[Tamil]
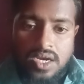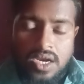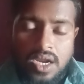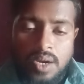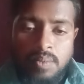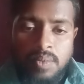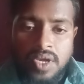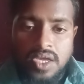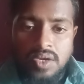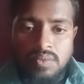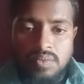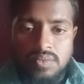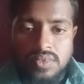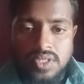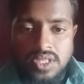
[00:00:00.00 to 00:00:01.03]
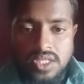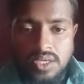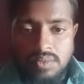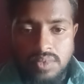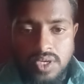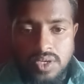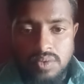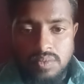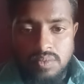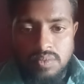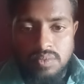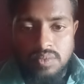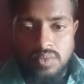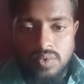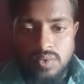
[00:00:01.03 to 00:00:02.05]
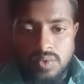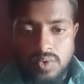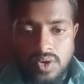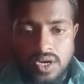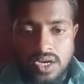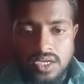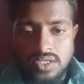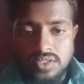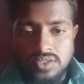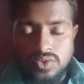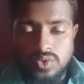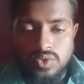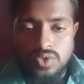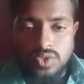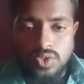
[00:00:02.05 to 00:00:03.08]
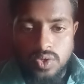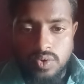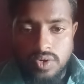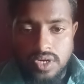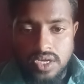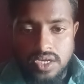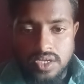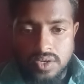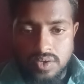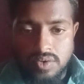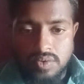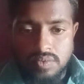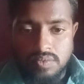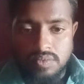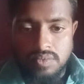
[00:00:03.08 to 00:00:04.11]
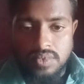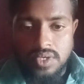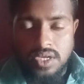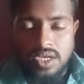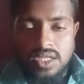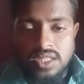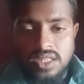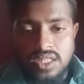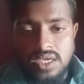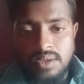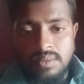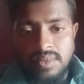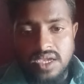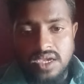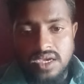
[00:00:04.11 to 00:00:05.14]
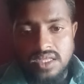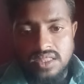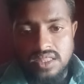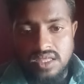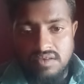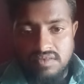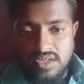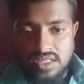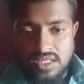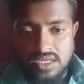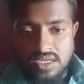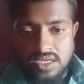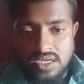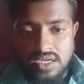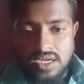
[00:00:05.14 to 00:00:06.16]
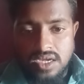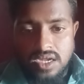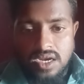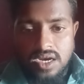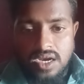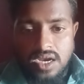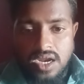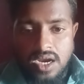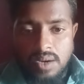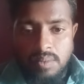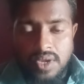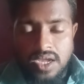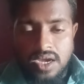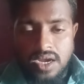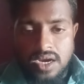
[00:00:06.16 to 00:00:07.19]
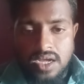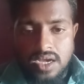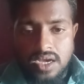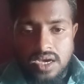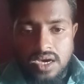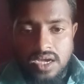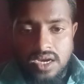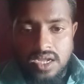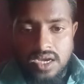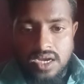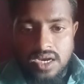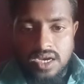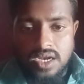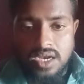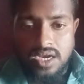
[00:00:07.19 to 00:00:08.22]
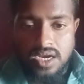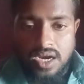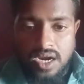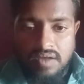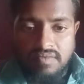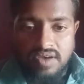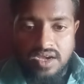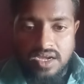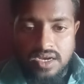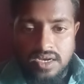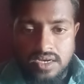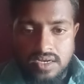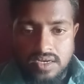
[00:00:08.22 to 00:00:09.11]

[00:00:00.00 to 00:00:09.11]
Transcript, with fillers: நன்மையும் தீமையும் உங்களை சூழ்ந்து கொண்டே இருக்கும் தீமையை தவிர்த்து நன்மையான காரியங்களில் நடவுங்கள்